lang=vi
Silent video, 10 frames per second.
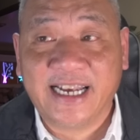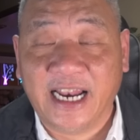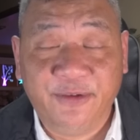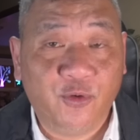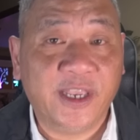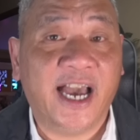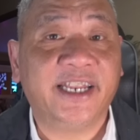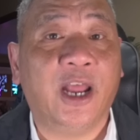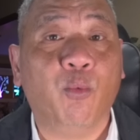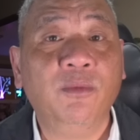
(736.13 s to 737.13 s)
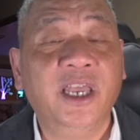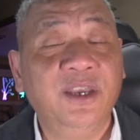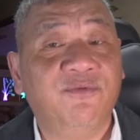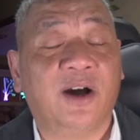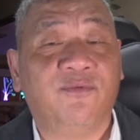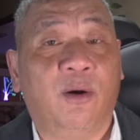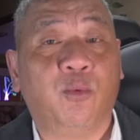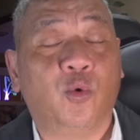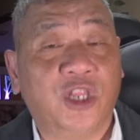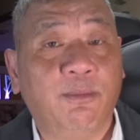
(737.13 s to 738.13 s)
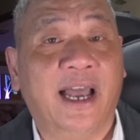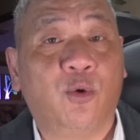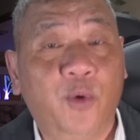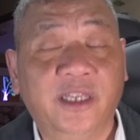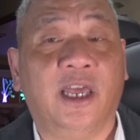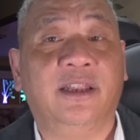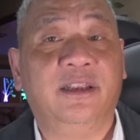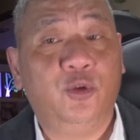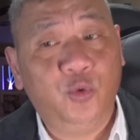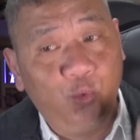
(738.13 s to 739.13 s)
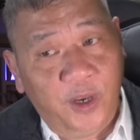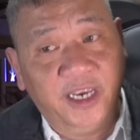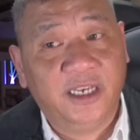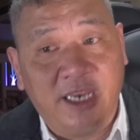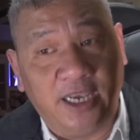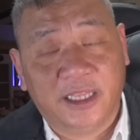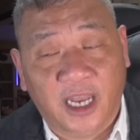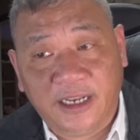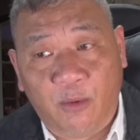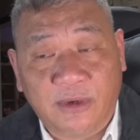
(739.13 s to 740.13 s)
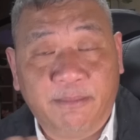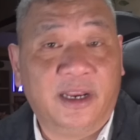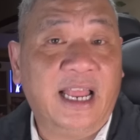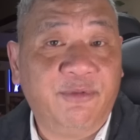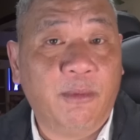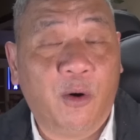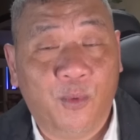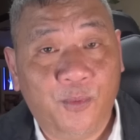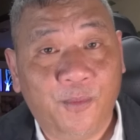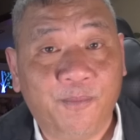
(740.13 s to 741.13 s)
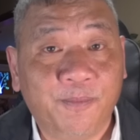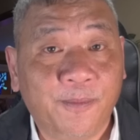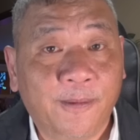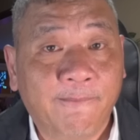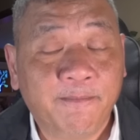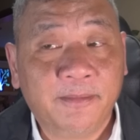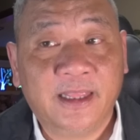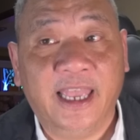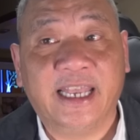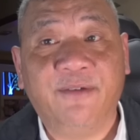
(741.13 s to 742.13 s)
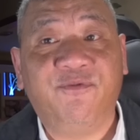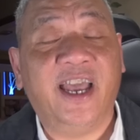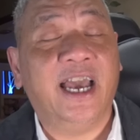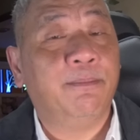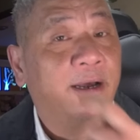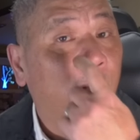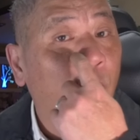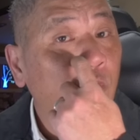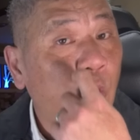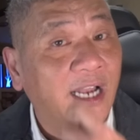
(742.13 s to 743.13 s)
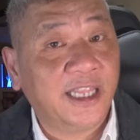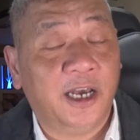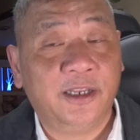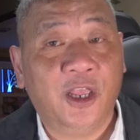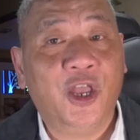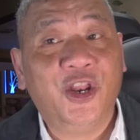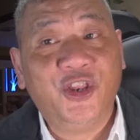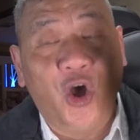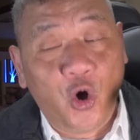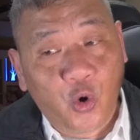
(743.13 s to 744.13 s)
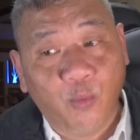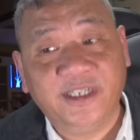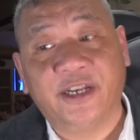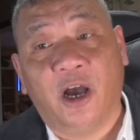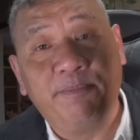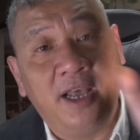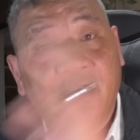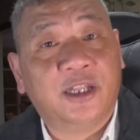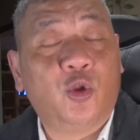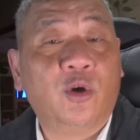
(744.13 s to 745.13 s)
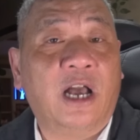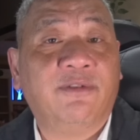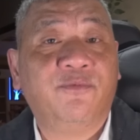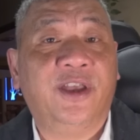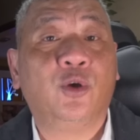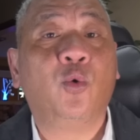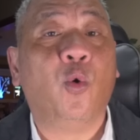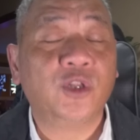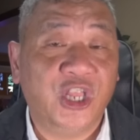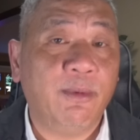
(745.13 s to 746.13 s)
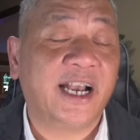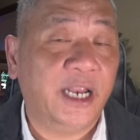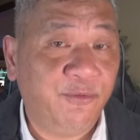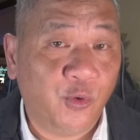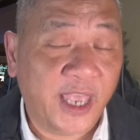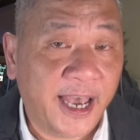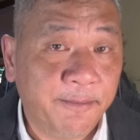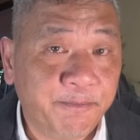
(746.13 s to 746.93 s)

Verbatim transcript: California động lý văn phòng của tiểu bang quyết định duy trì tên ông Trump trên lá phiếu bầu thì cái phe mà nó muốn xóa tên nó cũng sẽ nộp đơn lên tối cao pháp viện của tiểu bang California